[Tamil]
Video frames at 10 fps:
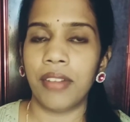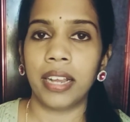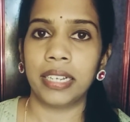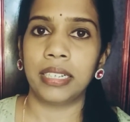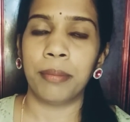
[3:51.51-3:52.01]

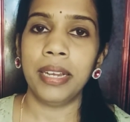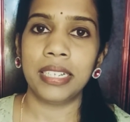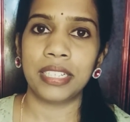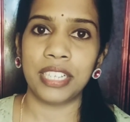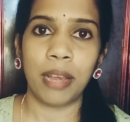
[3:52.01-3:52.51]
வாங்க நம்ம
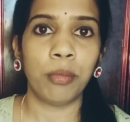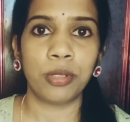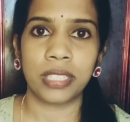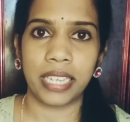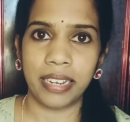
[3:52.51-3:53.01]

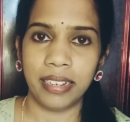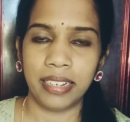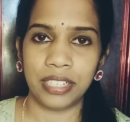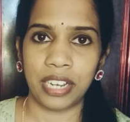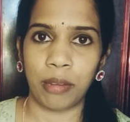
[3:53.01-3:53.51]
ஷாம்பூஸ்
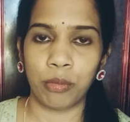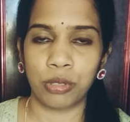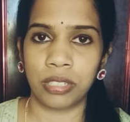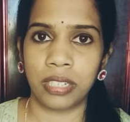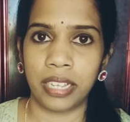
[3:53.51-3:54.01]
என்னென்ன ஷாம்பூஸ்